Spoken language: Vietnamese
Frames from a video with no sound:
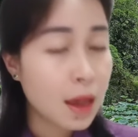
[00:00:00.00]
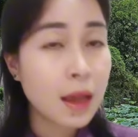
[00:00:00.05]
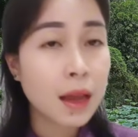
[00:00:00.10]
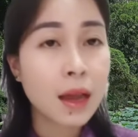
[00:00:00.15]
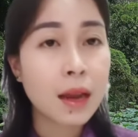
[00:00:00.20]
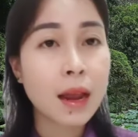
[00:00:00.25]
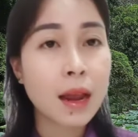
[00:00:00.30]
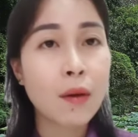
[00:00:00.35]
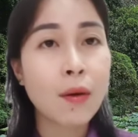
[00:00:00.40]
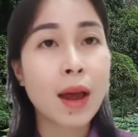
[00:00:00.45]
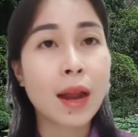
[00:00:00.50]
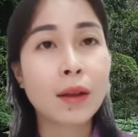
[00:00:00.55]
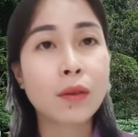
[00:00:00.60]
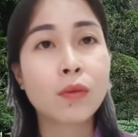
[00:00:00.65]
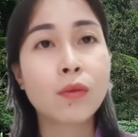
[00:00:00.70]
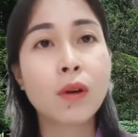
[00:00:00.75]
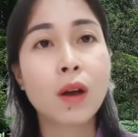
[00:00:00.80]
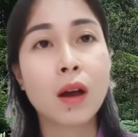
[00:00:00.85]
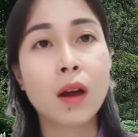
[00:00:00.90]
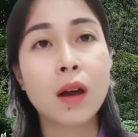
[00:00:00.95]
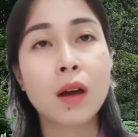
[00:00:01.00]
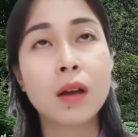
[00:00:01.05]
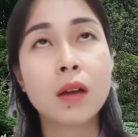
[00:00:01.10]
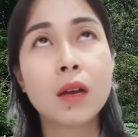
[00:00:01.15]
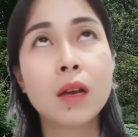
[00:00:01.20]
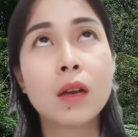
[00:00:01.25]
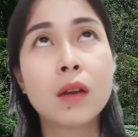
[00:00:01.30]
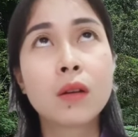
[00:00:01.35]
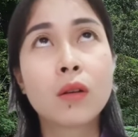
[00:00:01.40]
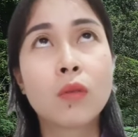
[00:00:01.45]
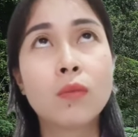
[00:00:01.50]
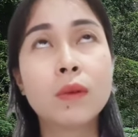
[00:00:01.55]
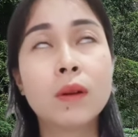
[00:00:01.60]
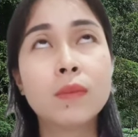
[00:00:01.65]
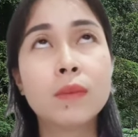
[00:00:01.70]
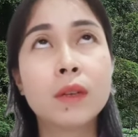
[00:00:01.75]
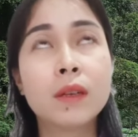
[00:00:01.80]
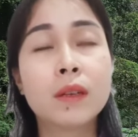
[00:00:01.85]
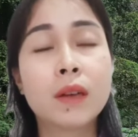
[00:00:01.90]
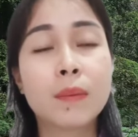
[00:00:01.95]
cái đạo hạnh của họ cũng
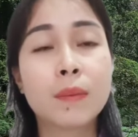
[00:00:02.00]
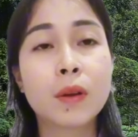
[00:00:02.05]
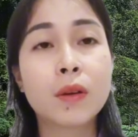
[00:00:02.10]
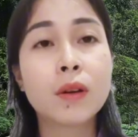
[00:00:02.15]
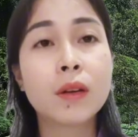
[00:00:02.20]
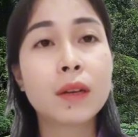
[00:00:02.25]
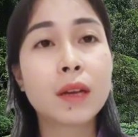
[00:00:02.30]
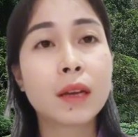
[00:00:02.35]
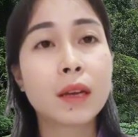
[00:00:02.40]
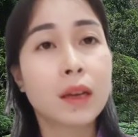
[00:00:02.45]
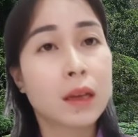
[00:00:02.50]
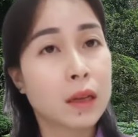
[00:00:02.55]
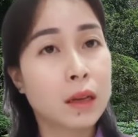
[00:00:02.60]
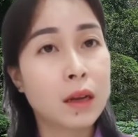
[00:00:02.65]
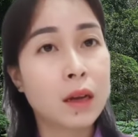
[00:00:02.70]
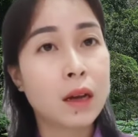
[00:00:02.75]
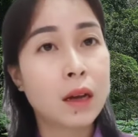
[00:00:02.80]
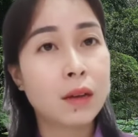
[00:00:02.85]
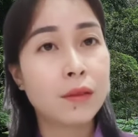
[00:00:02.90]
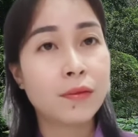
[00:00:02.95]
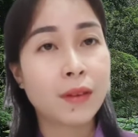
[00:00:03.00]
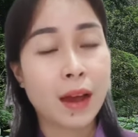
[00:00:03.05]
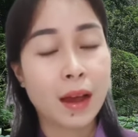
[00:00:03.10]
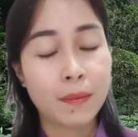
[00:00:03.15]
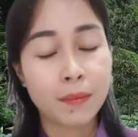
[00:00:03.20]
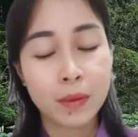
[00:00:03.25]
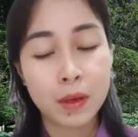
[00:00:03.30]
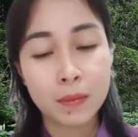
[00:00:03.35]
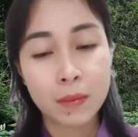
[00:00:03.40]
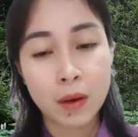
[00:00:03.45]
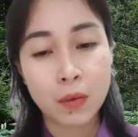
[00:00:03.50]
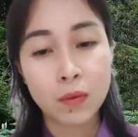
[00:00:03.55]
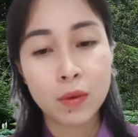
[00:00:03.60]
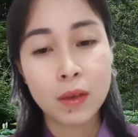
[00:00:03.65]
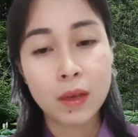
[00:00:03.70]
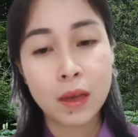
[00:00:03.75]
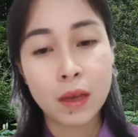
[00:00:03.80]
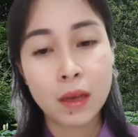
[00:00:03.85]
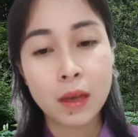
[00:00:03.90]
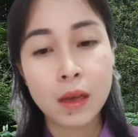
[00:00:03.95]
giống như em nói cái này thì nó hơi phạm nhưng mà quý
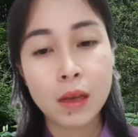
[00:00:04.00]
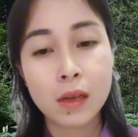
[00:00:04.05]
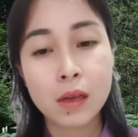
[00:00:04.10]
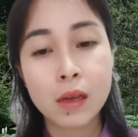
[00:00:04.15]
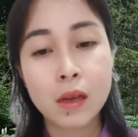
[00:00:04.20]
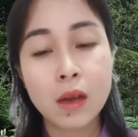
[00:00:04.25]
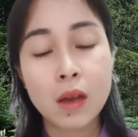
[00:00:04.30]
vị á,